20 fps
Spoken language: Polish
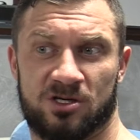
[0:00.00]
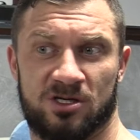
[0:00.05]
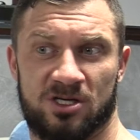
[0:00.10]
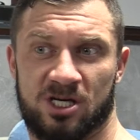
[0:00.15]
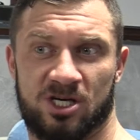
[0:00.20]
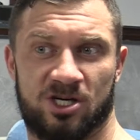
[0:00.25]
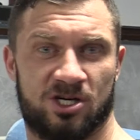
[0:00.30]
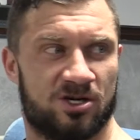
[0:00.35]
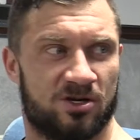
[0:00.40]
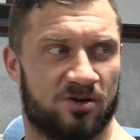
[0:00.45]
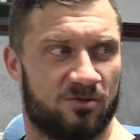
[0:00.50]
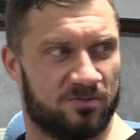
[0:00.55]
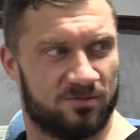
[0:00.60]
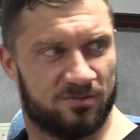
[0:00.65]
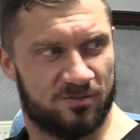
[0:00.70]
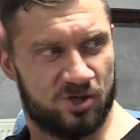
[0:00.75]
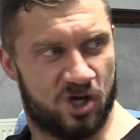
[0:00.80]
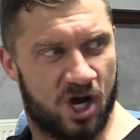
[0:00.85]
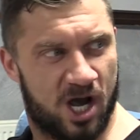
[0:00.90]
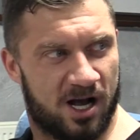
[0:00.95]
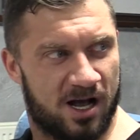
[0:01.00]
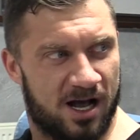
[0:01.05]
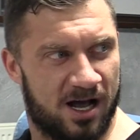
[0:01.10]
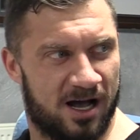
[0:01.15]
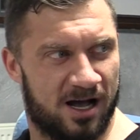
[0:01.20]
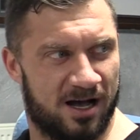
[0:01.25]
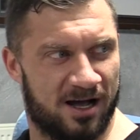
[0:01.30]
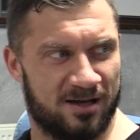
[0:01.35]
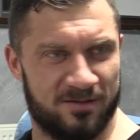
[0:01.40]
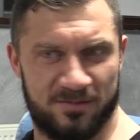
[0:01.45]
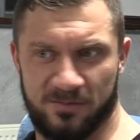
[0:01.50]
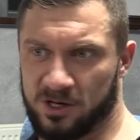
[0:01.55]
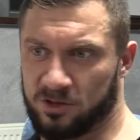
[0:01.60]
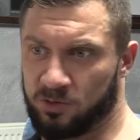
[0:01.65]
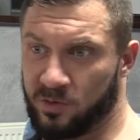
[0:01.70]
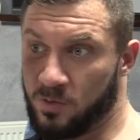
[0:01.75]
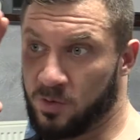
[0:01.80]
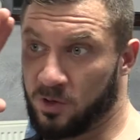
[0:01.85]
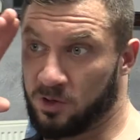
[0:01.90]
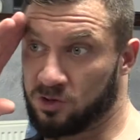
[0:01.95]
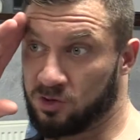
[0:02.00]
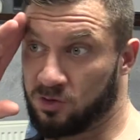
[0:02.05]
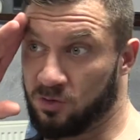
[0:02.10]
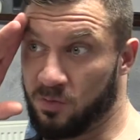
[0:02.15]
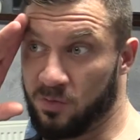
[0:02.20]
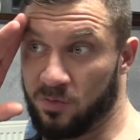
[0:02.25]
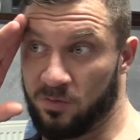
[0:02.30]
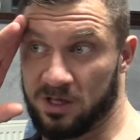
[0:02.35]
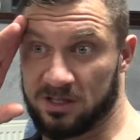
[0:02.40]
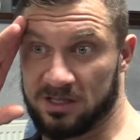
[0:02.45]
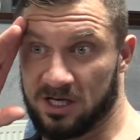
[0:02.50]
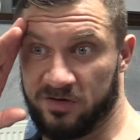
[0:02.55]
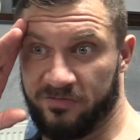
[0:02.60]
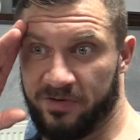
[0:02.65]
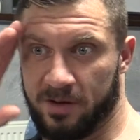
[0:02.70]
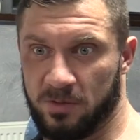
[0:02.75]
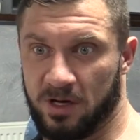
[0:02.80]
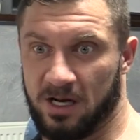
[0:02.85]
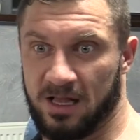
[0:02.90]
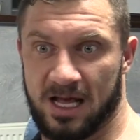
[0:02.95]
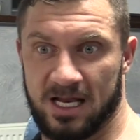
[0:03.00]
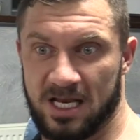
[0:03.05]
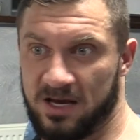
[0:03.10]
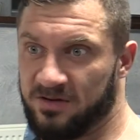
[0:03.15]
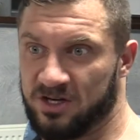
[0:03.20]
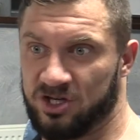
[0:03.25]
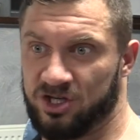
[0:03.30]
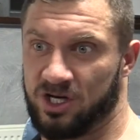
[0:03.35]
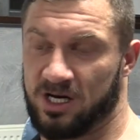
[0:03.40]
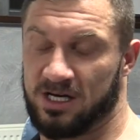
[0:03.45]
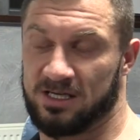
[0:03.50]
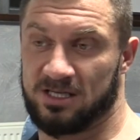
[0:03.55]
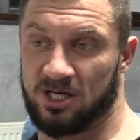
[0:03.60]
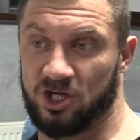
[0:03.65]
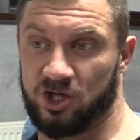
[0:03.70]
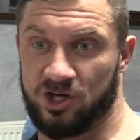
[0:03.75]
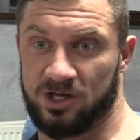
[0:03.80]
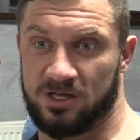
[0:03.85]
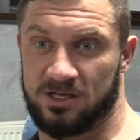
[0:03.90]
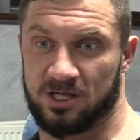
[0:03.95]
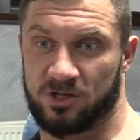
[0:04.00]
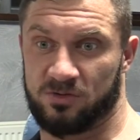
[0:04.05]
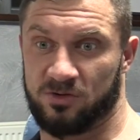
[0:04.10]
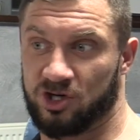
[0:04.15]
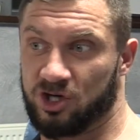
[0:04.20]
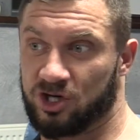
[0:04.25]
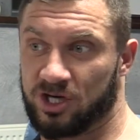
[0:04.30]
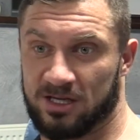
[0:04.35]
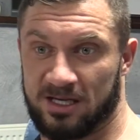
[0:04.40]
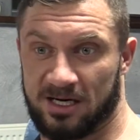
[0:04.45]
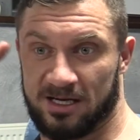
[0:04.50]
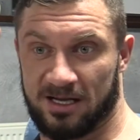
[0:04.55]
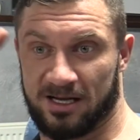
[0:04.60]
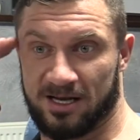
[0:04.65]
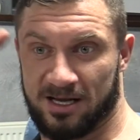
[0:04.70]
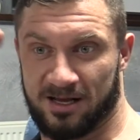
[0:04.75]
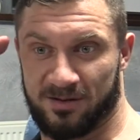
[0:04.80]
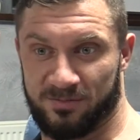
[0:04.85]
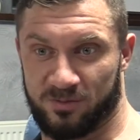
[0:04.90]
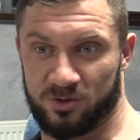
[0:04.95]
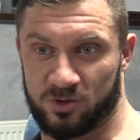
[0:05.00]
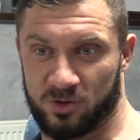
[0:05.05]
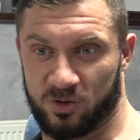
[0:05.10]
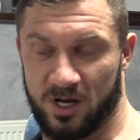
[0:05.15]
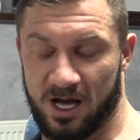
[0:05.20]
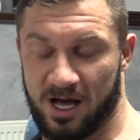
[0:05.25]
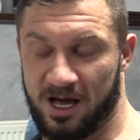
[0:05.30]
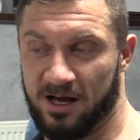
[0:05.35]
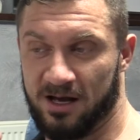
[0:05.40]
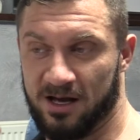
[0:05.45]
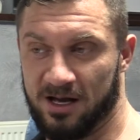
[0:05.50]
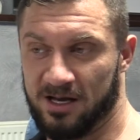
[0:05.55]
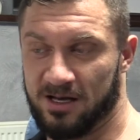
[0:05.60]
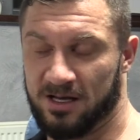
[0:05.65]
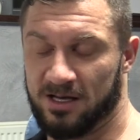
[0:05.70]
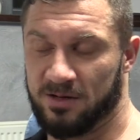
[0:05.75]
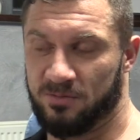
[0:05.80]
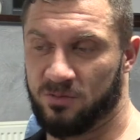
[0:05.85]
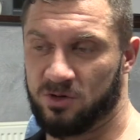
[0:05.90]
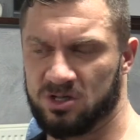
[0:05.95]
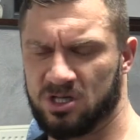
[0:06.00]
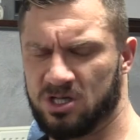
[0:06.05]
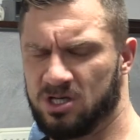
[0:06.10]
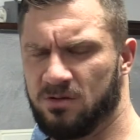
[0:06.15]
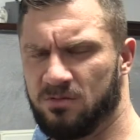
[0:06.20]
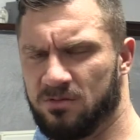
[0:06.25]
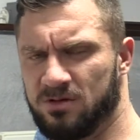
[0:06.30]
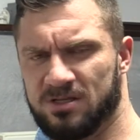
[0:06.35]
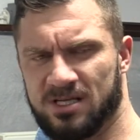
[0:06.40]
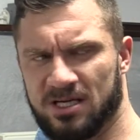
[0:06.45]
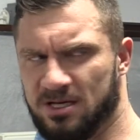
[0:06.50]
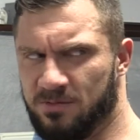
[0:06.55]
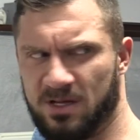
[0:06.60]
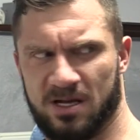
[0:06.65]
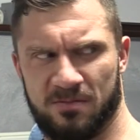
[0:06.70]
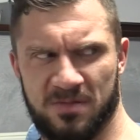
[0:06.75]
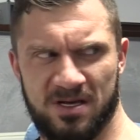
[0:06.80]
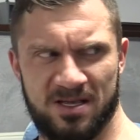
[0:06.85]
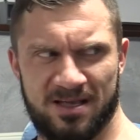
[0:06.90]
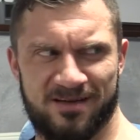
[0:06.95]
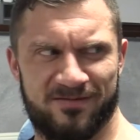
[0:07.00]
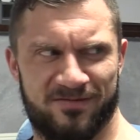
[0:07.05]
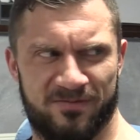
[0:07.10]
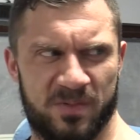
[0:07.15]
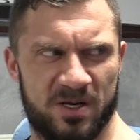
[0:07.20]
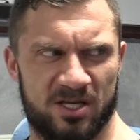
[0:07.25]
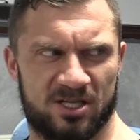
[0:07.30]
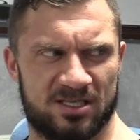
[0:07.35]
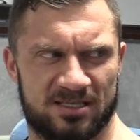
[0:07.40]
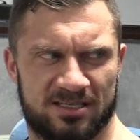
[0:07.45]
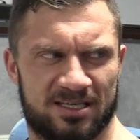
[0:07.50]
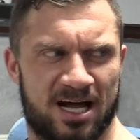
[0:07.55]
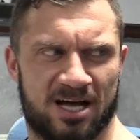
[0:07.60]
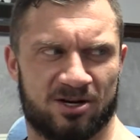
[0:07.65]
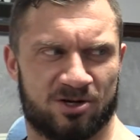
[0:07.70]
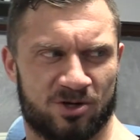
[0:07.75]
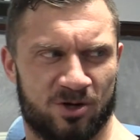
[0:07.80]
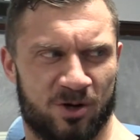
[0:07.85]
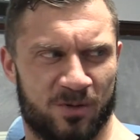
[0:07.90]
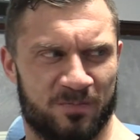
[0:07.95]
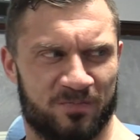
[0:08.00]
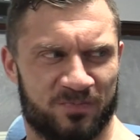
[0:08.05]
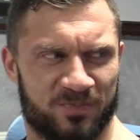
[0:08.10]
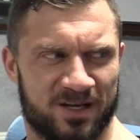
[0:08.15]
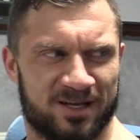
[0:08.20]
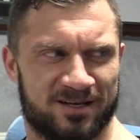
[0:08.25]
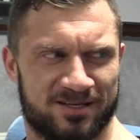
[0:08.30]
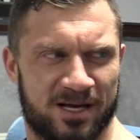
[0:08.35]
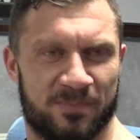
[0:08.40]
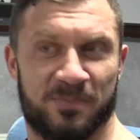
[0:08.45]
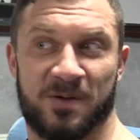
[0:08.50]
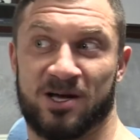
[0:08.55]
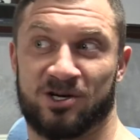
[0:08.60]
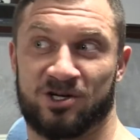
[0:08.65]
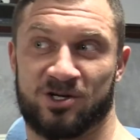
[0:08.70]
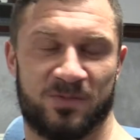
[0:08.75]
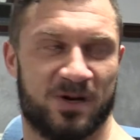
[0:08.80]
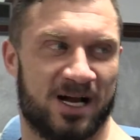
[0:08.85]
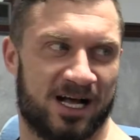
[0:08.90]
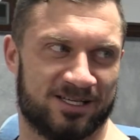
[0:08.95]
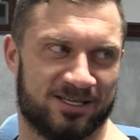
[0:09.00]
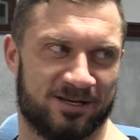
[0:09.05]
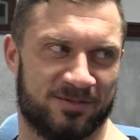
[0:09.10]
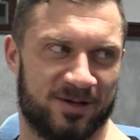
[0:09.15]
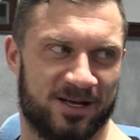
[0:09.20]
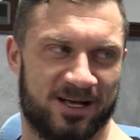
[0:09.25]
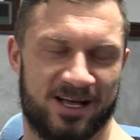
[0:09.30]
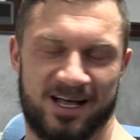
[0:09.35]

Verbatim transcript: gdzieś ucieka i masz po prostu, jesteś we mgle, nie wiesz gdzie jesteś, nic nie słyszysz, adrenalina buzuje. Można się moim zdaniem na minę wbić straszną za pierwszym razem.